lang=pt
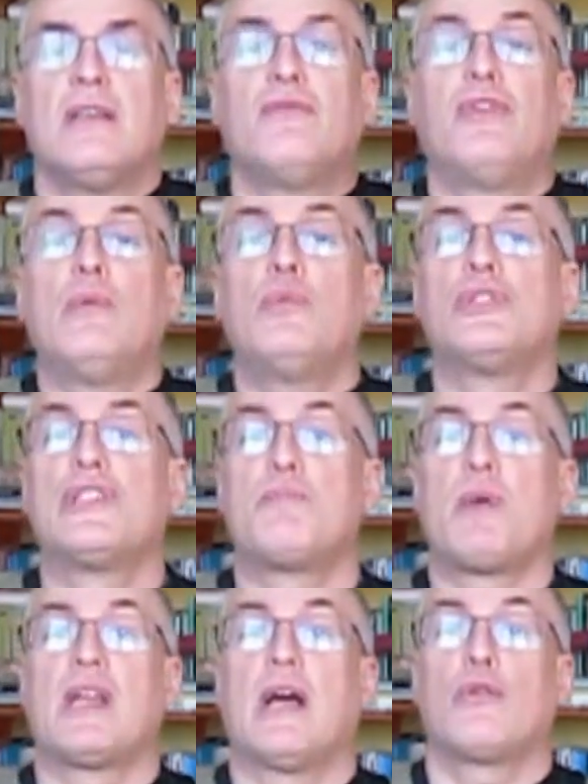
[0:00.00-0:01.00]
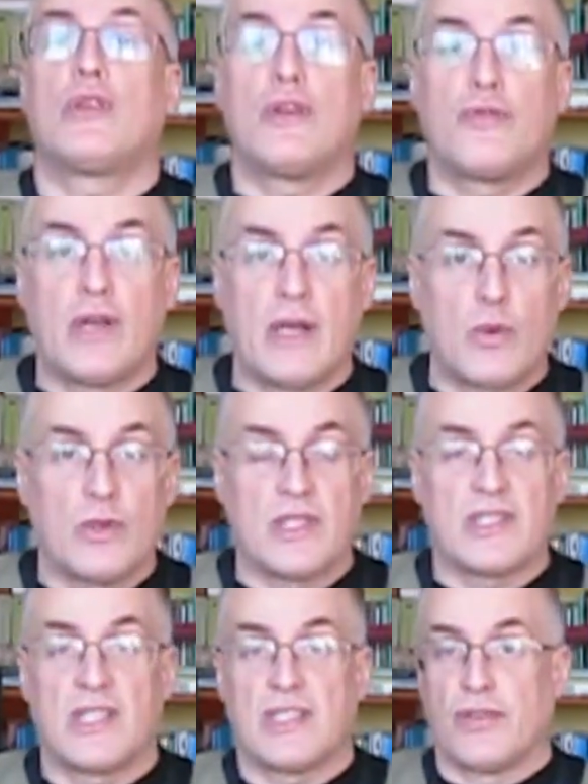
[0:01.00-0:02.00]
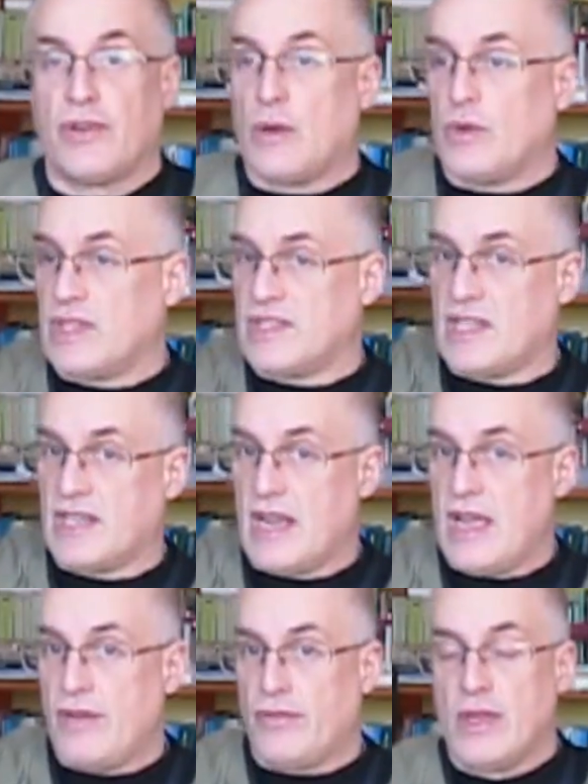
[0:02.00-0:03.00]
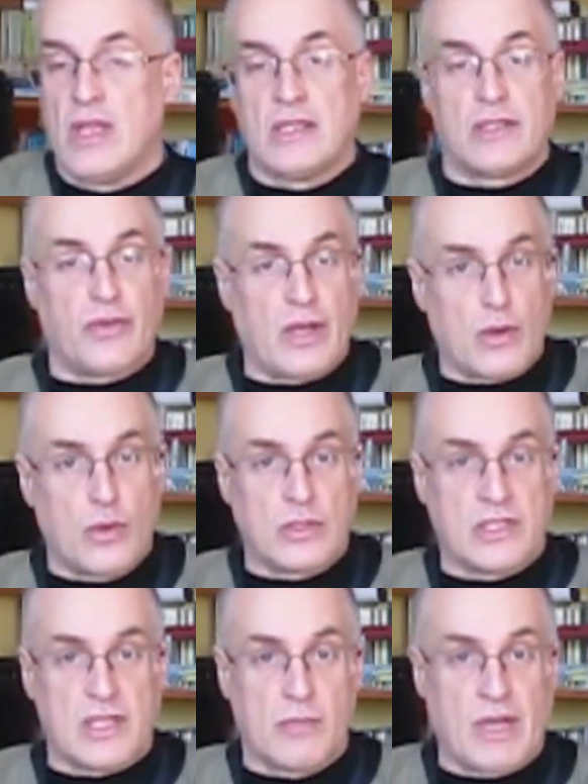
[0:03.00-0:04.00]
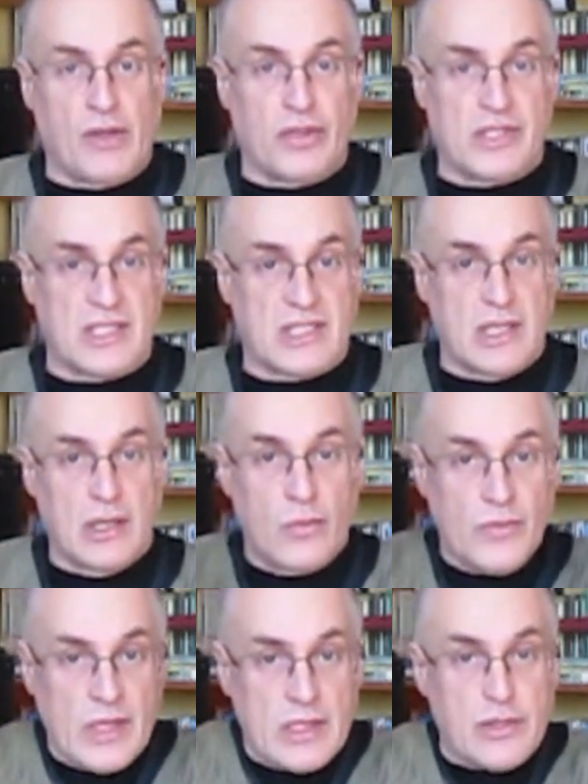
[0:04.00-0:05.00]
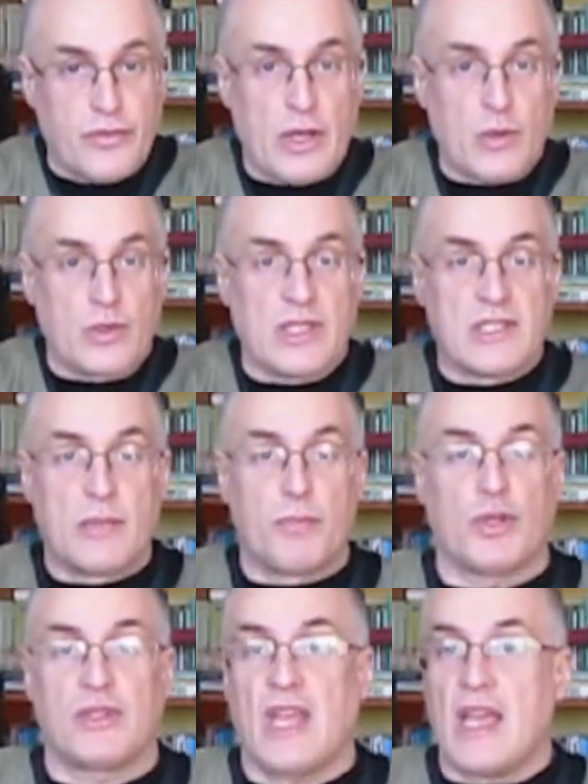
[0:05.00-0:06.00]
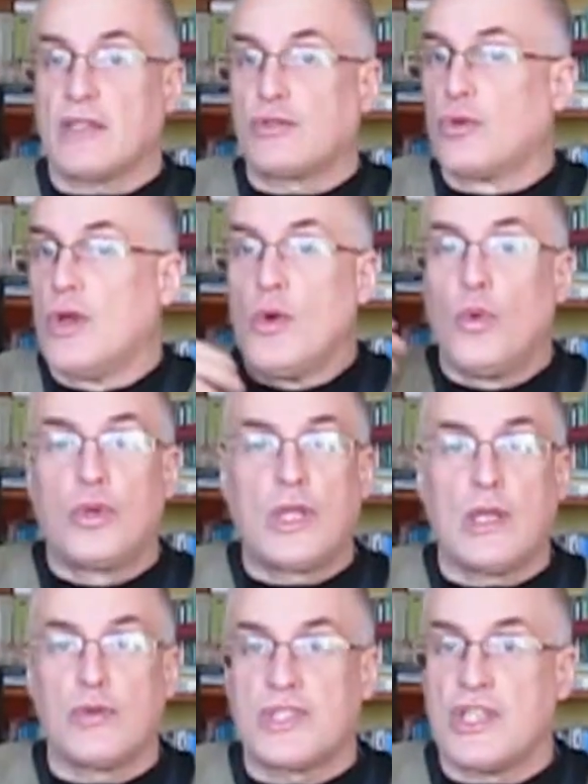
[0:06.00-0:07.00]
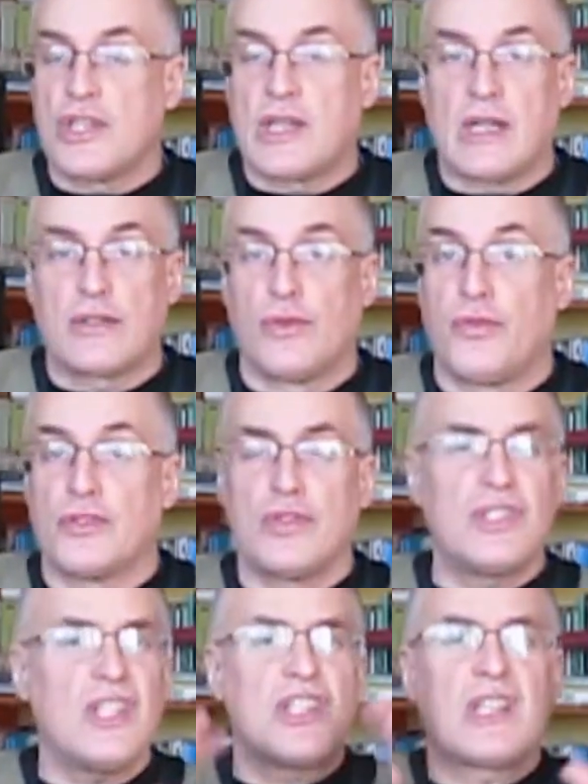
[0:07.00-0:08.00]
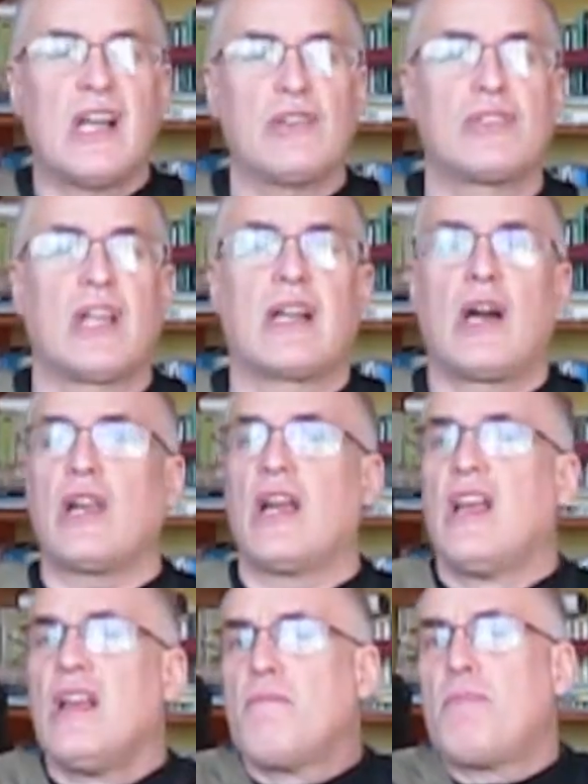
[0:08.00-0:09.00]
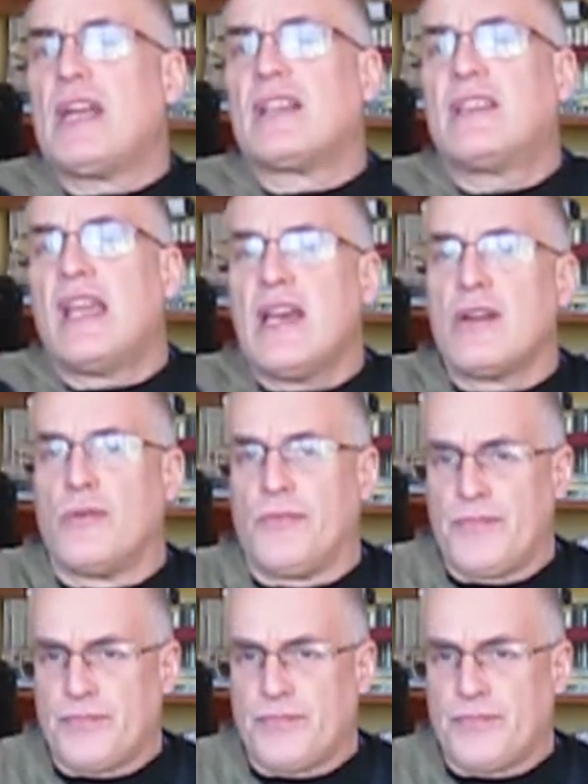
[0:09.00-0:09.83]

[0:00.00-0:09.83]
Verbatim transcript: Vamos esperar o que vai acontecer, se vai acontecer greve, se vai acontecer manifestação, se vai acontecer protesto, o que, que os sindicatos vão fazer. Os sindicatos agora perderam